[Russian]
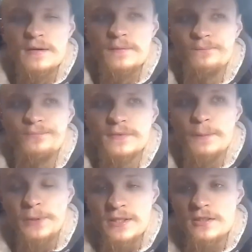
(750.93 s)
эм,
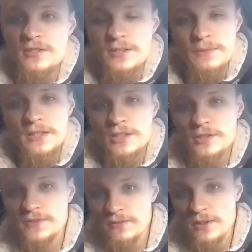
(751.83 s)
на планете Земля
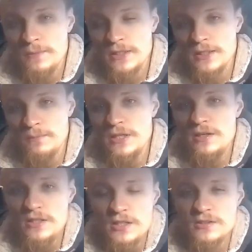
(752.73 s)
даже в современном
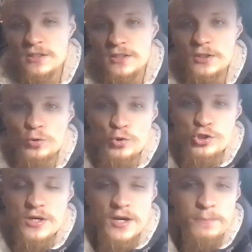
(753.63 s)
мире есть такие
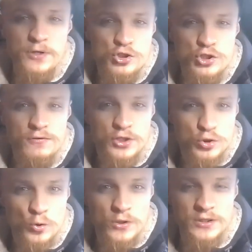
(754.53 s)
точки, как Ближний
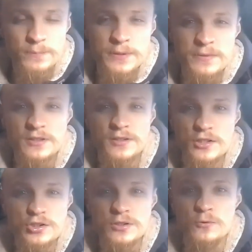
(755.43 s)
Восток, например,
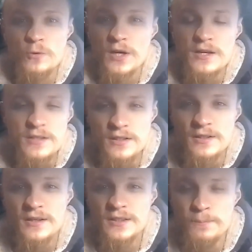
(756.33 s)
та же
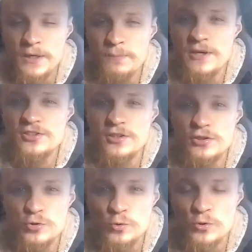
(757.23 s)
Украина. Это борьба за
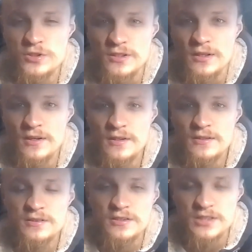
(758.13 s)
ресурсы,
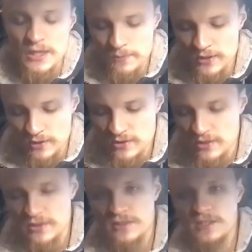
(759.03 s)
за самые, так
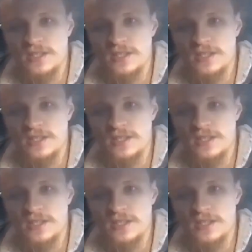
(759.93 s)
сказать,